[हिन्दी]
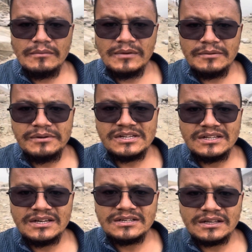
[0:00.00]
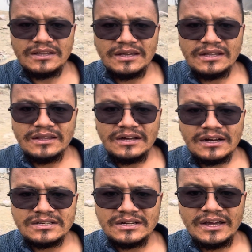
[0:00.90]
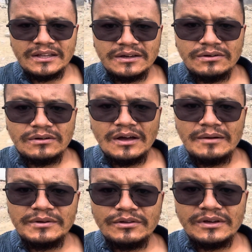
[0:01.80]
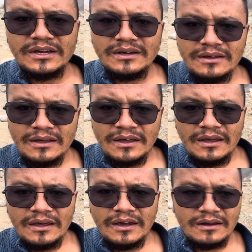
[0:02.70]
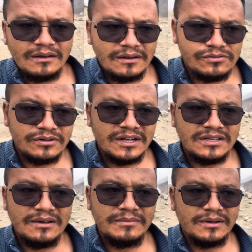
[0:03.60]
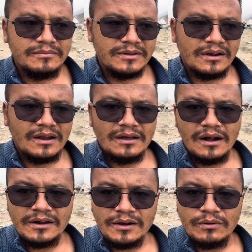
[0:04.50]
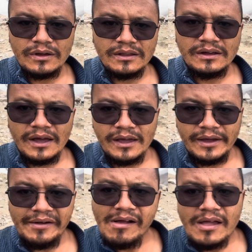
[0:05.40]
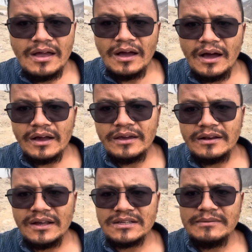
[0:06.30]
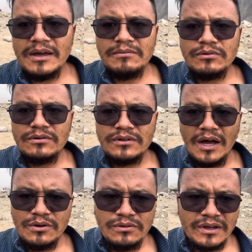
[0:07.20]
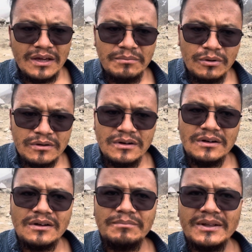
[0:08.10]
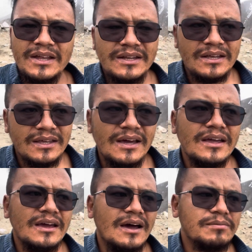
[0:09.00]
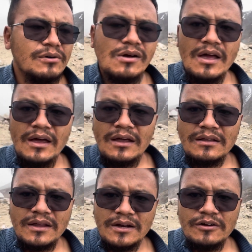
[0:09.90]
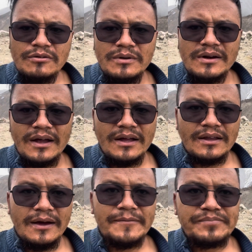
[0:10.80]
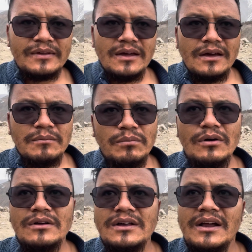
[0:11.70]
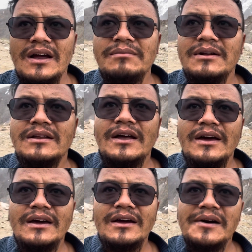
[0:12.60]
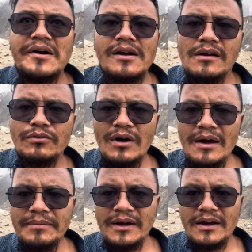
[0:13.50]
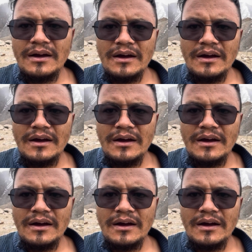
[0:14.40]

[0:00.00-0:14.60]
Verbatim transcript: मेरे पीछे देख सकते हैं कितना कचरा है देखो अभी तो ये एक छोटा सा मैं इधर गाड़ी रोक के दिखाया है आगे रास्ते में आपको दारू के बोतल पता नहीं क्या क्या आपको देखने को मिल रहा था बहुत ख़राब लगता है तो आप एक